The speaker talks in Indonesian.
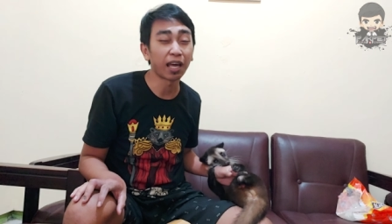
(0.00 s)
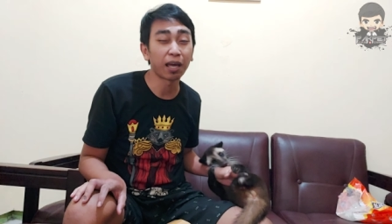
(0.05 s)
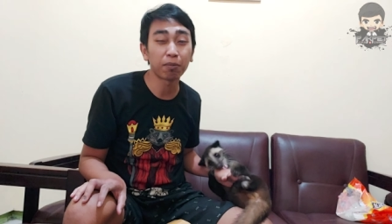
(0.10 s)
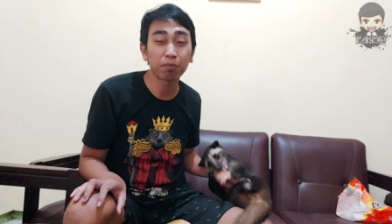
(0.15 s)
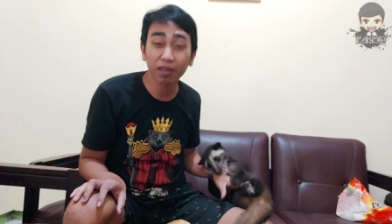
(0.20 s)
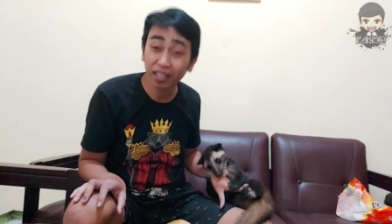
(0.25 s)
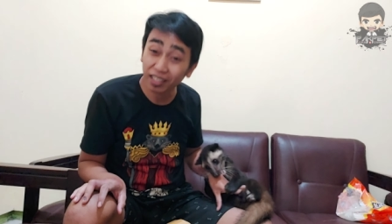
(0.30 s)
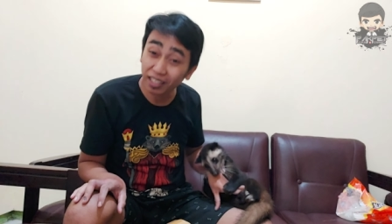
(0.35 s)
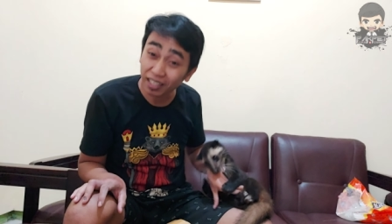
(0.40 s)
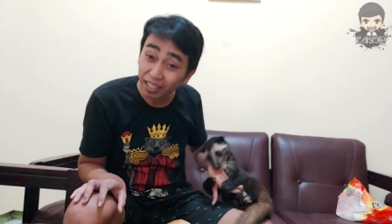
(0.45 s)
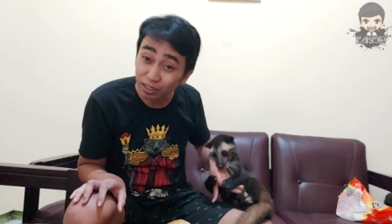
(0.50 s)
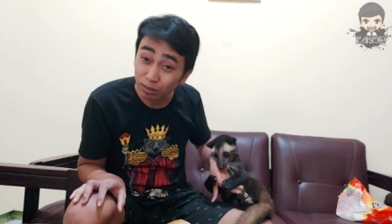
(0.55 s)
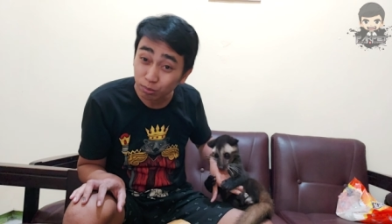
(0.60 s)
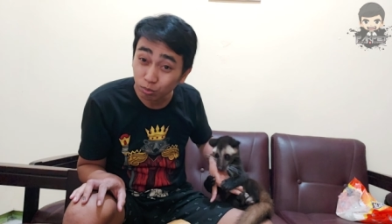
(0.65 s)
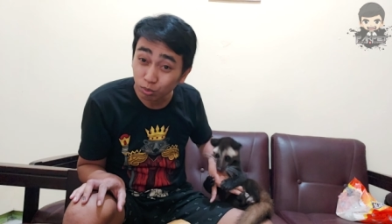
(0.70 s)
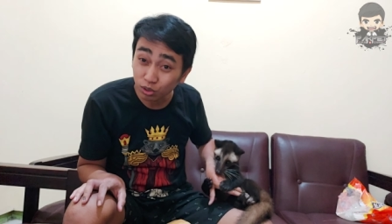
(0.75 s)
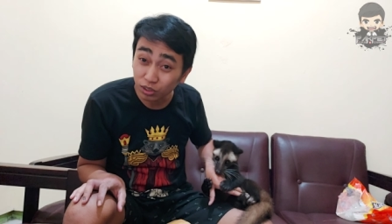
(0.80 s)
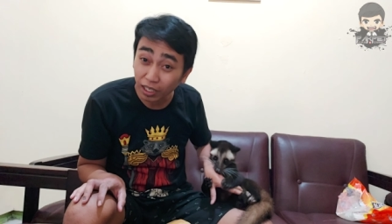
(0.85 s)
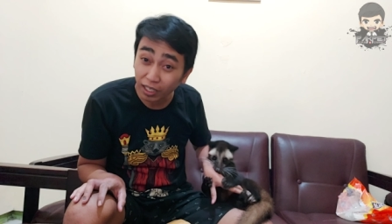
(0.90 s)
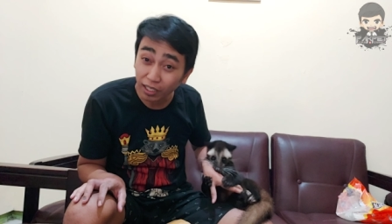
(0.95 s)
Emang guys,
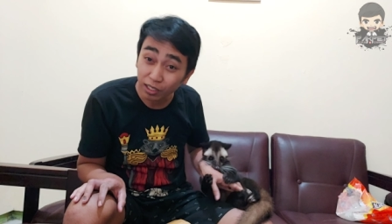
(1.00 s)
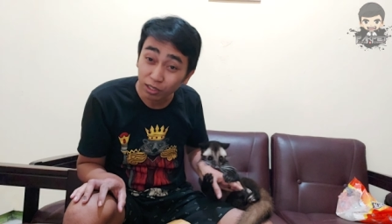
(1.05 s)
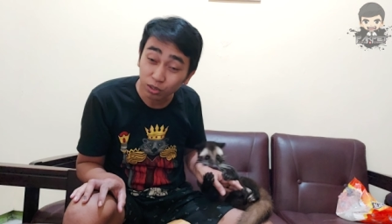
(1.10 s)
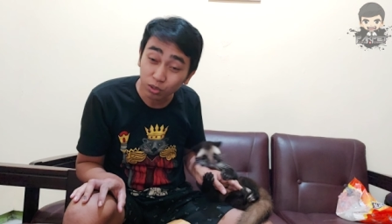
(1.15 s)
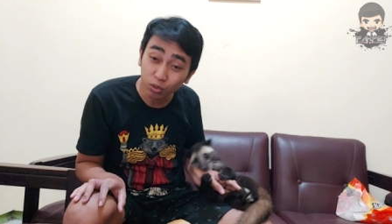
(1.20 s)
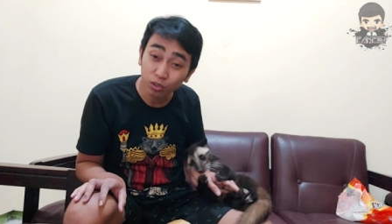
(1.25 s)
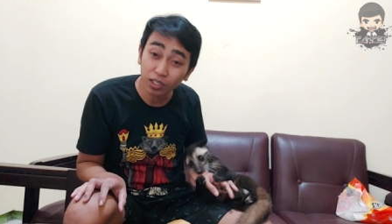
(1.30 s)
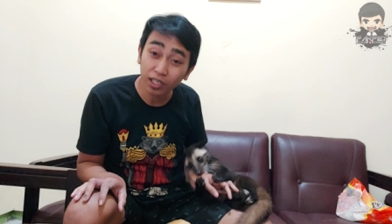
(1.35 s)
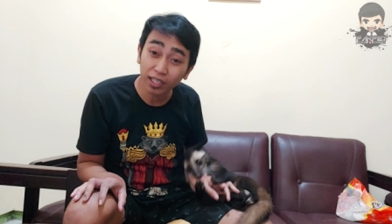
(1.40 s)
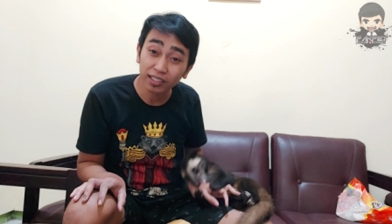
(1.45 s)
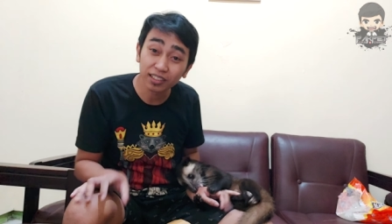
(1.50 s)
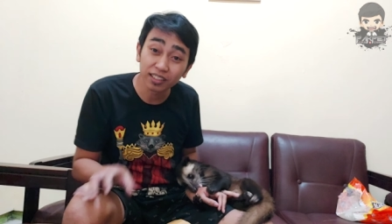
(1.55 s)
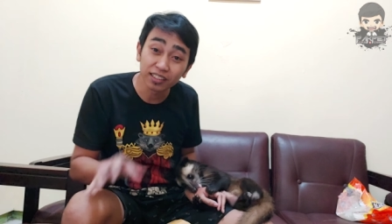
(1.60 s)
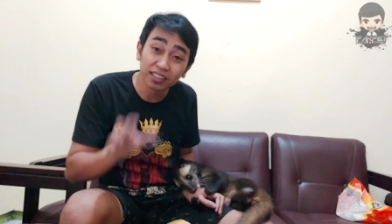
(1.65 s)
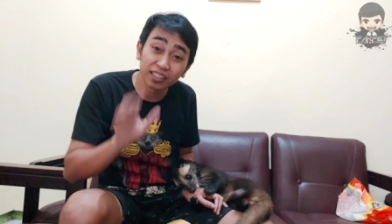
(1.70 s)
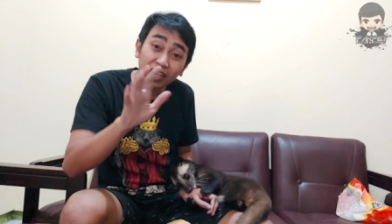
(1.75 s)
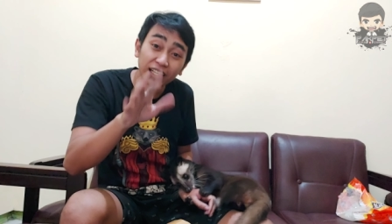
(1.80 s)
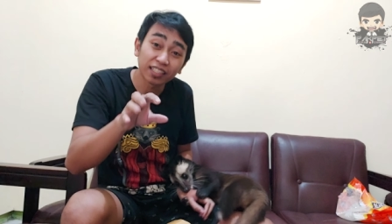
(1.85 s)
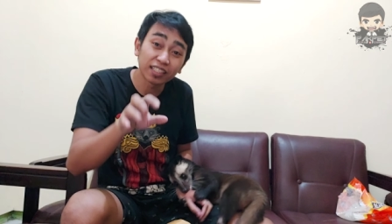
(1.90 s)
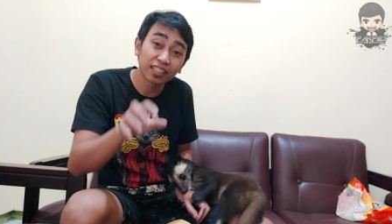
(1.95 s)
musang itu ya
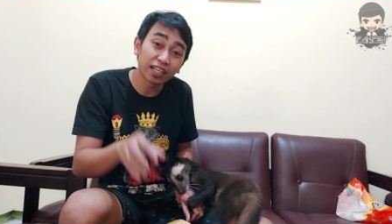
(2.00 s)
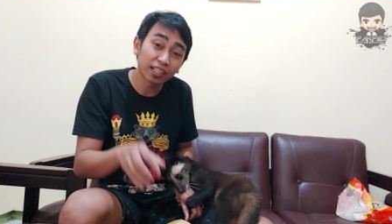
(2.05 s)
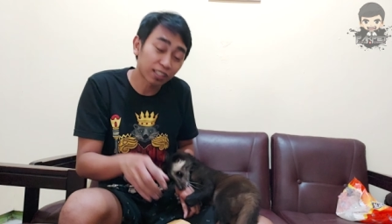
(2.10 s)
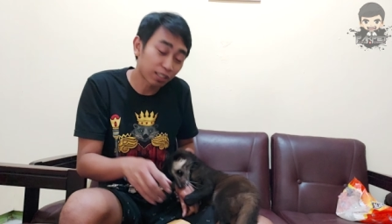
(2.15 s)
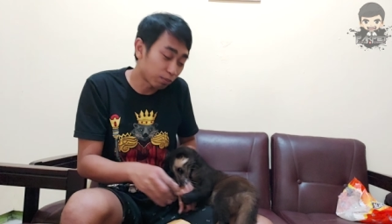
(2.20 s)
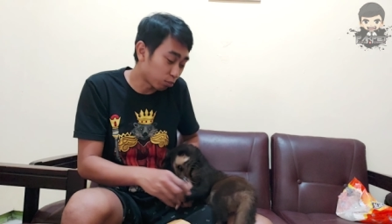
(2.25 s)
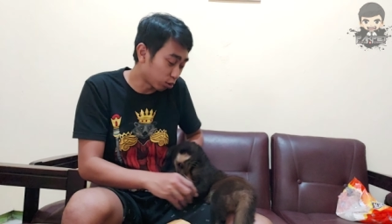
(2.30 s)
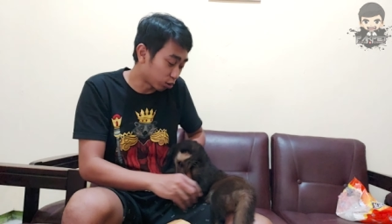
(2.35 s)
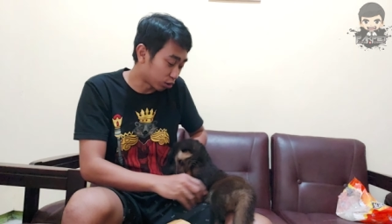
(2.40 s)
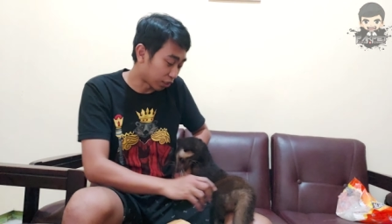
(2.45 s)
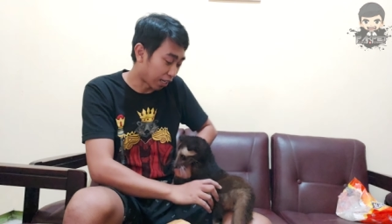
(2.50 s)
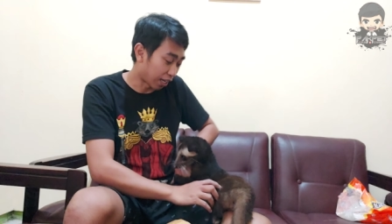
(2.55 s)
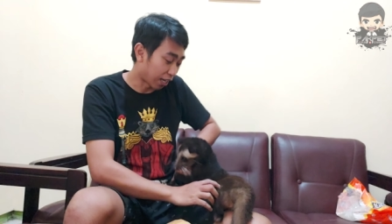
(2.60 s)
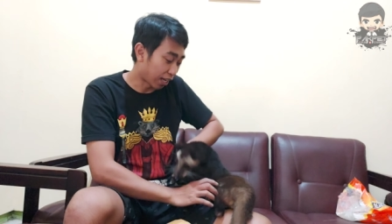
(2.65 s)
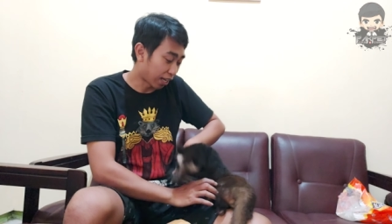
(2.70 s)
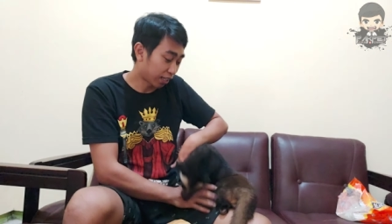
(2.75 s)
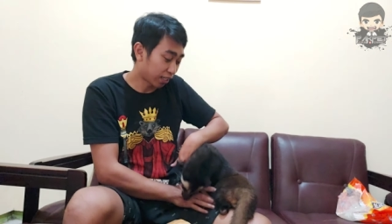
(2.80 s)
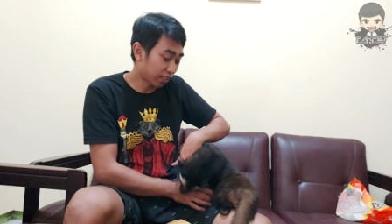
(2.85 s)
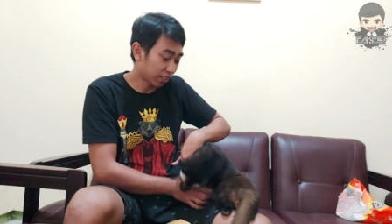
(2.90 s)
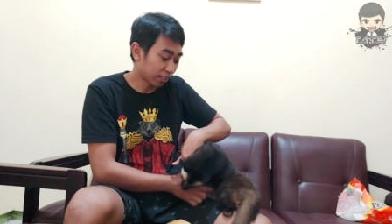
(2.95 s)
sejinak-jinaknya
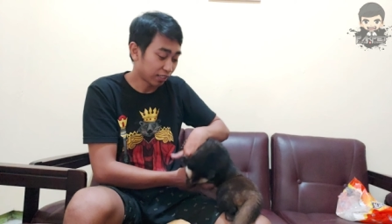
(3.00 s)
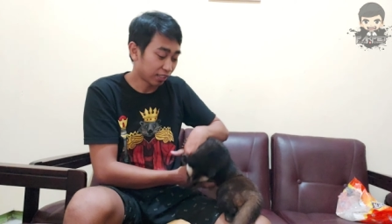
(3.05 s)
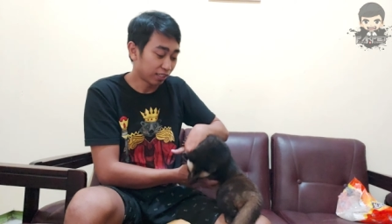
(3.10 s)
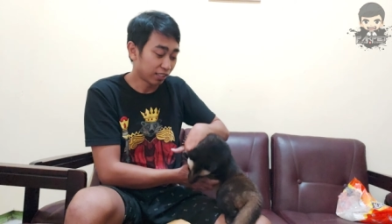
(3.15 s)
musang